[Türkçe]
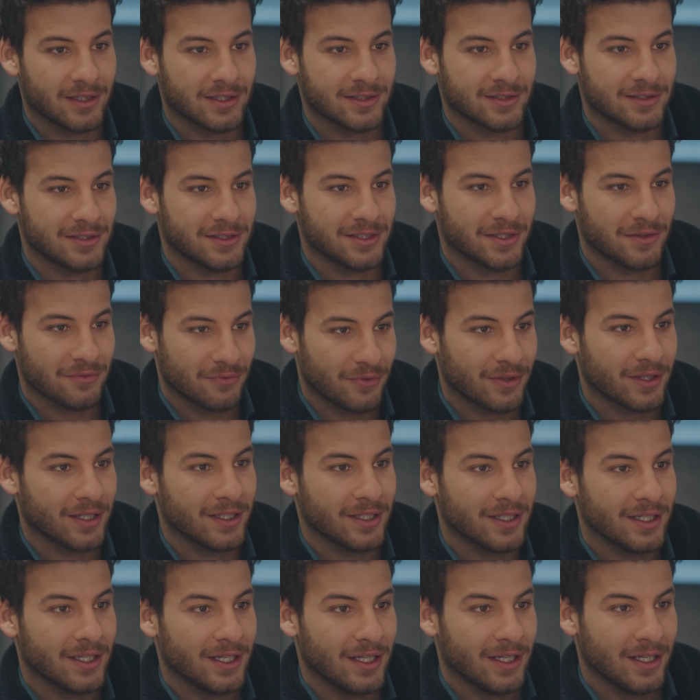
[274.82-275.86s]
hazırlayacağım falan.
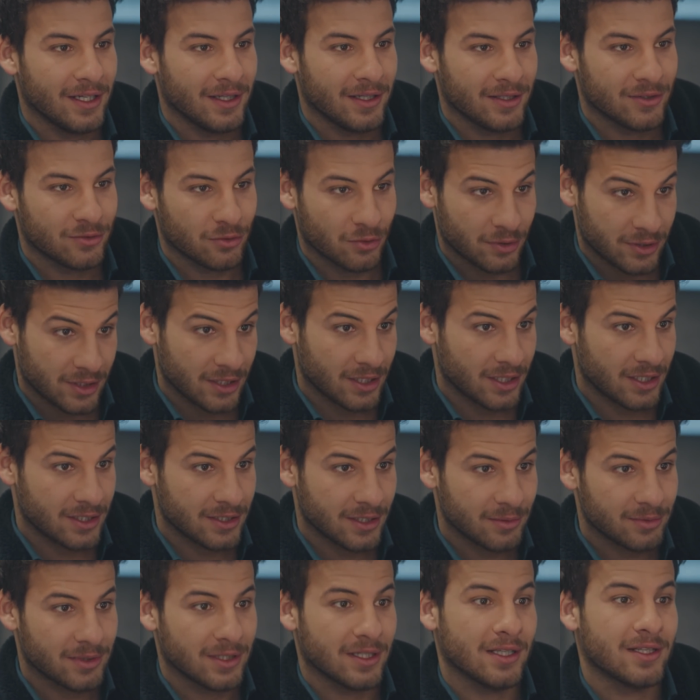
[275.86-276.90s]
Sonra seni
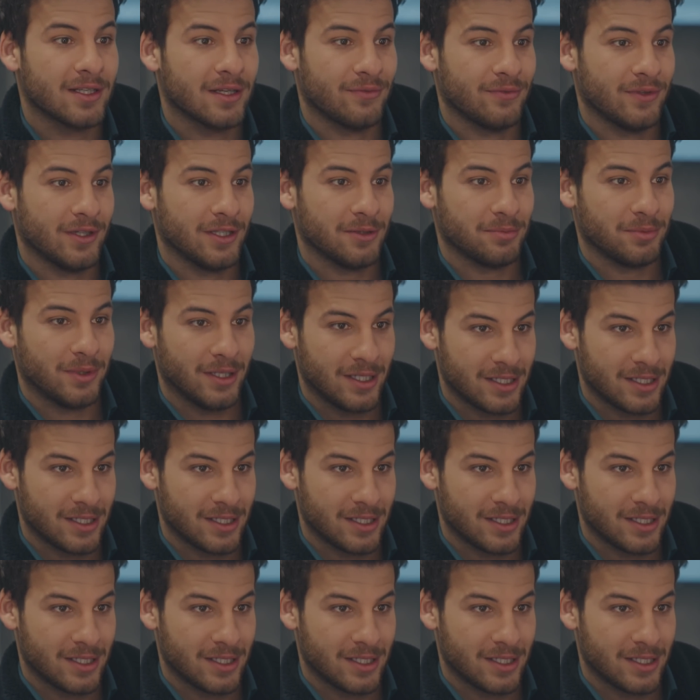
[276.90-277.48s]
arayacağım, sen de defne alıp